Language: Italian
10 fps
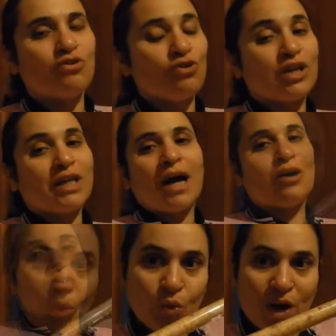non lo
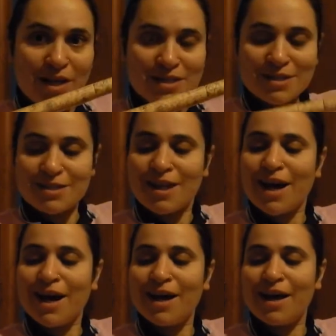regalo. Questa
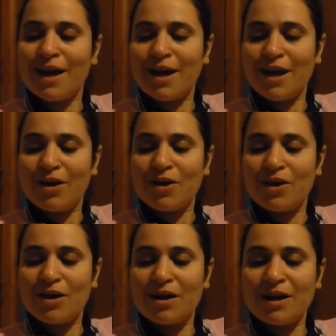è
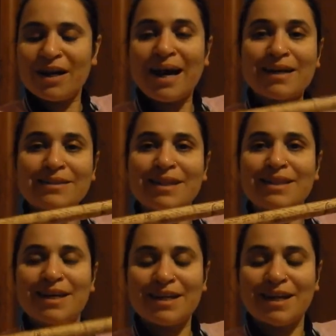carta
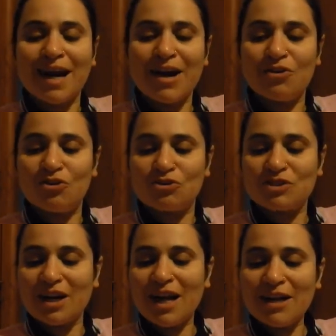da regalo,
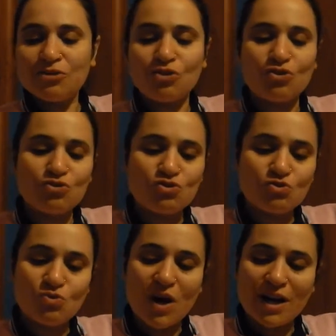tra l'altro con
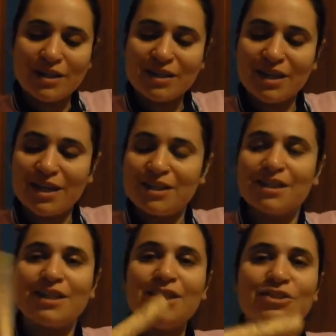su anche
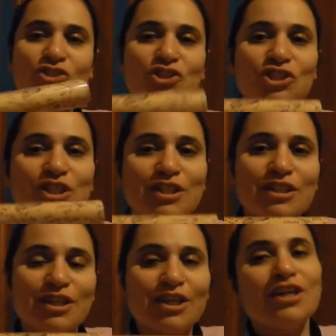i ricci
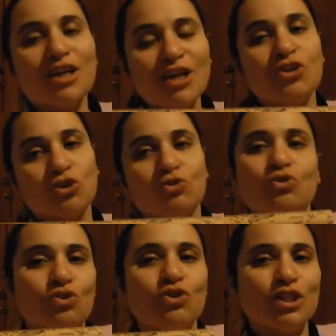e io
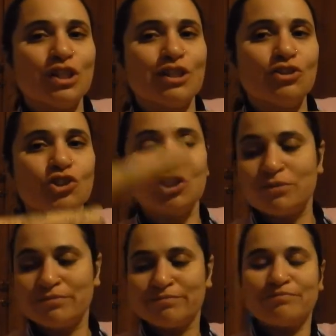adoro i
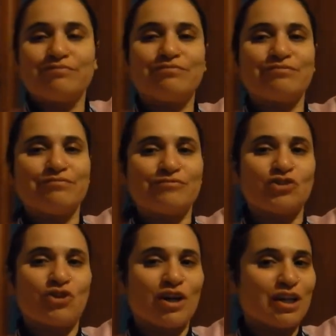ricci
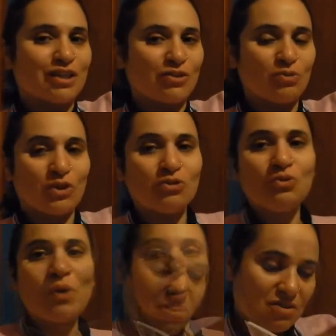c'è cioè, anche
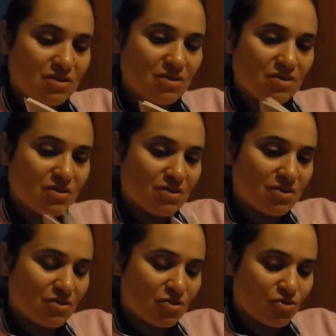tatuato qua.
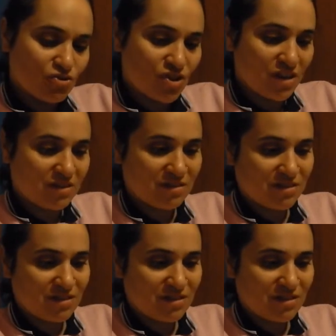Cos'è?